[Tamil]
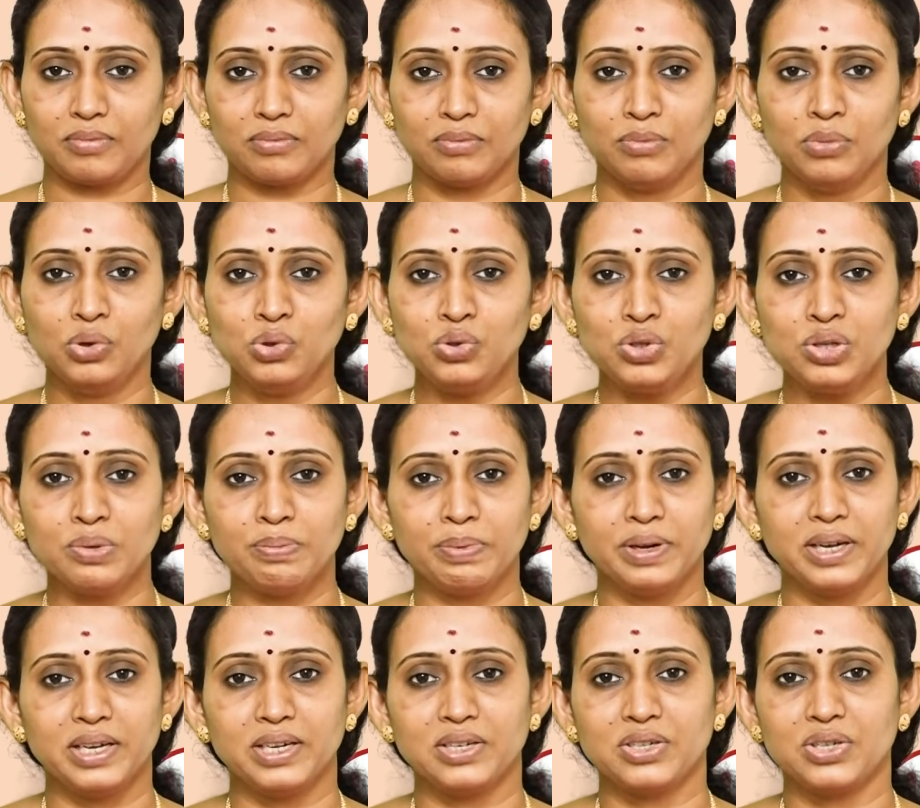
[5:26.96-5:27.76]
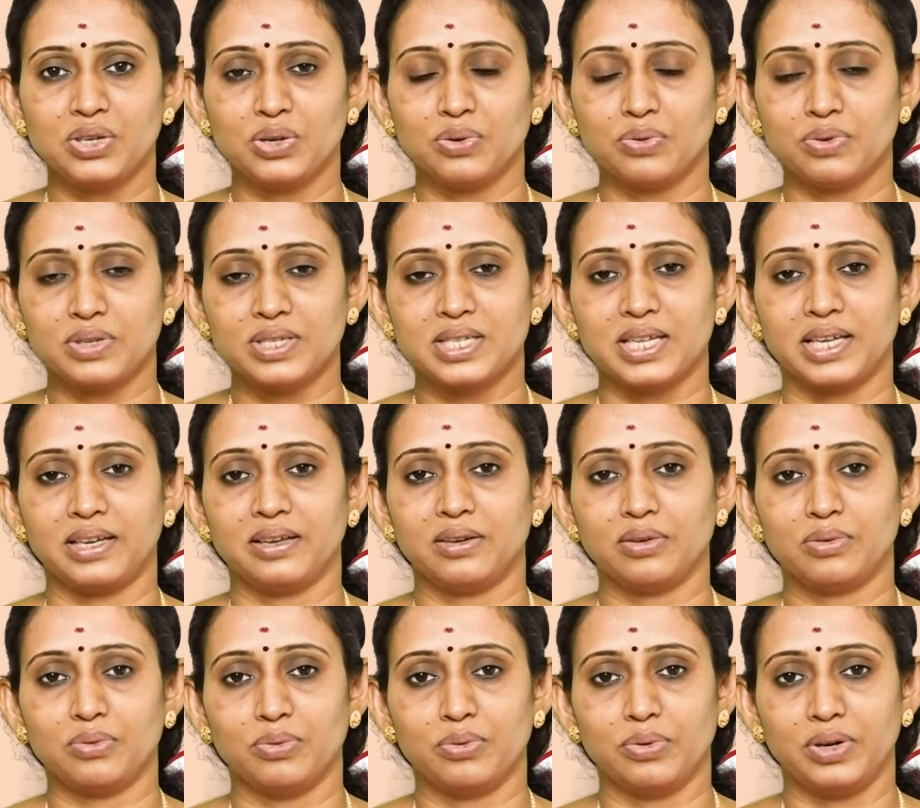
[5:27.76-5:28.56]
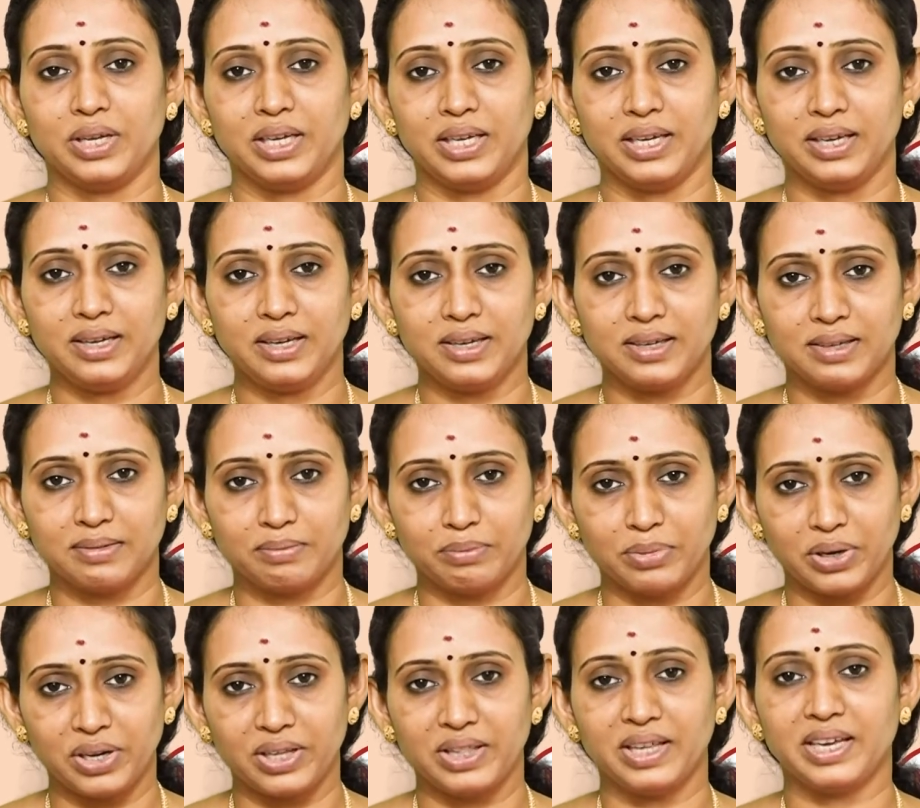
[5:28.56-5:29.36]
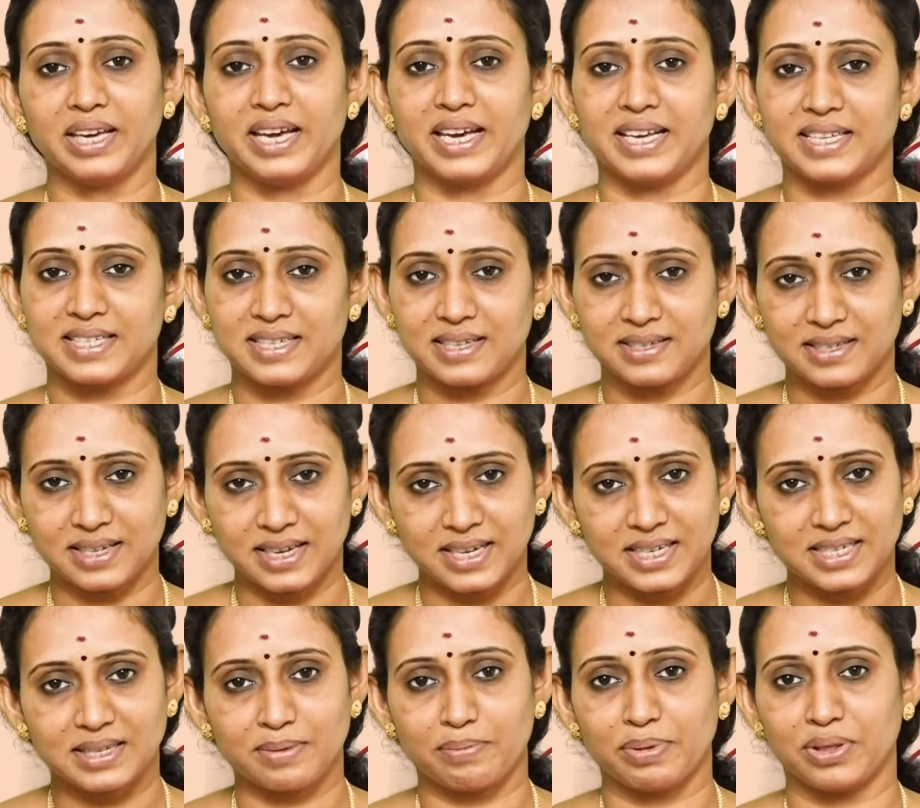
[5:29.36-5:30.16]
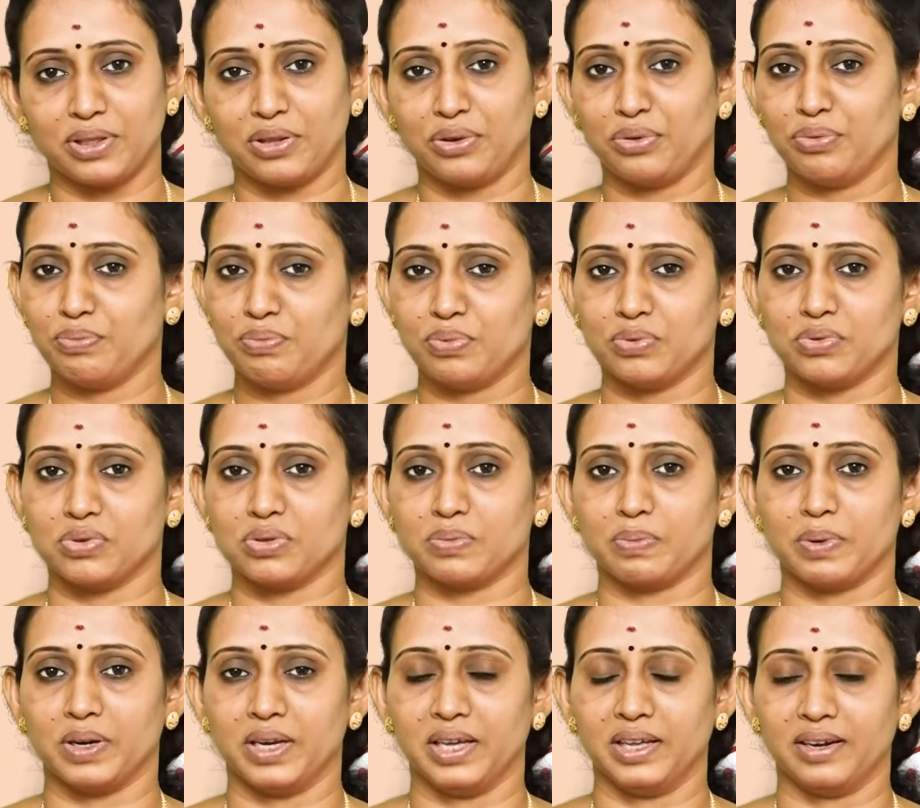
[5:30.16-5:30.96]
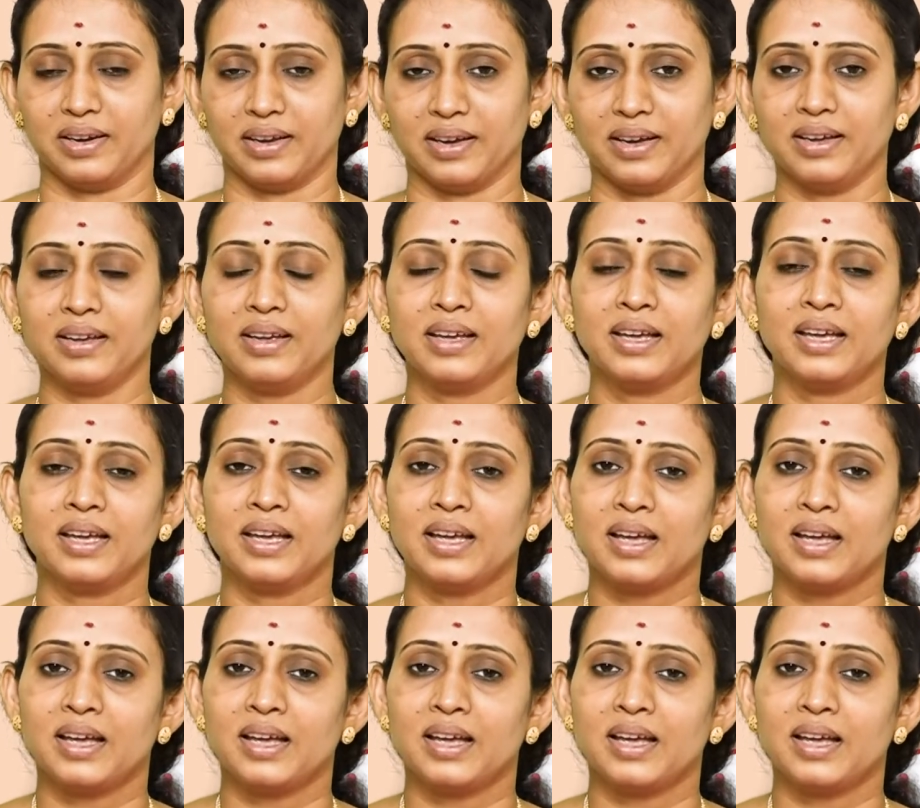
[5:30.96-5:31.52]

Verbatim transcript: மூச்சு பயிற்சியோடு செய்யக்கூடிய ப்ரீதிங் எக்ஸசைஸை பற்றியும் போஸ்ட் பண்ணியிருக்கேன்